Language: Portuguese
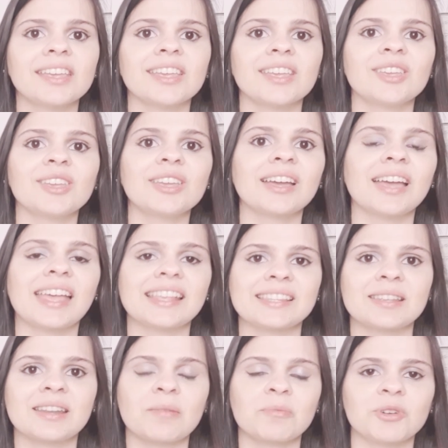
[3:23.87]
E essa
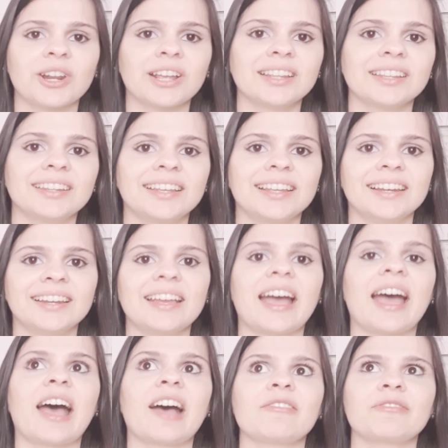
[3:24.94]
namorada dele,
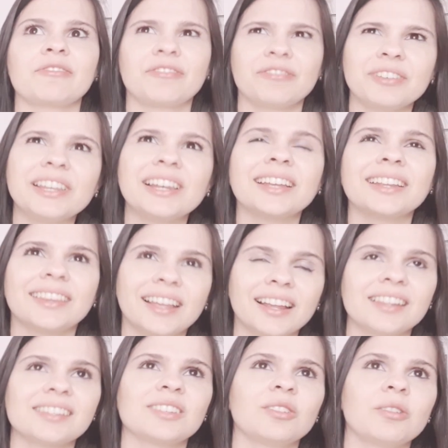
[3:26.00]
a filha
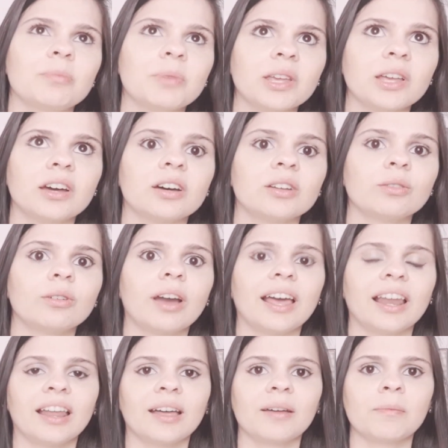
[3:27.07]
dela, se eu não me engano,
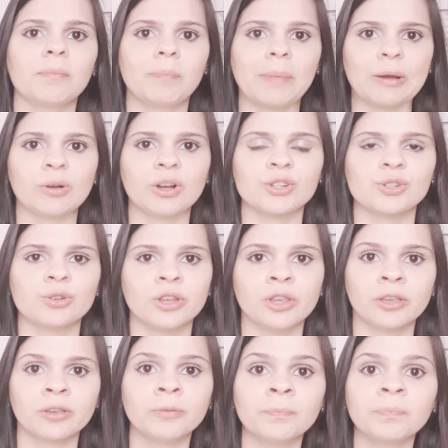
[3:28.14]
ela pega um
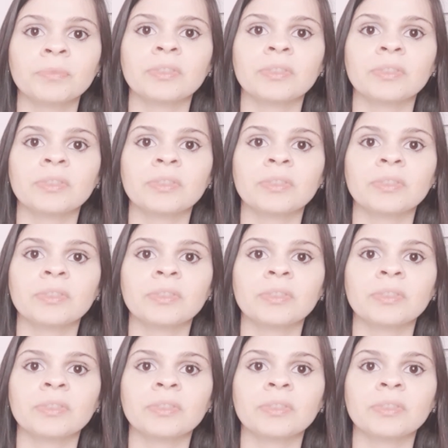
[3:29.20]
cachorrinho,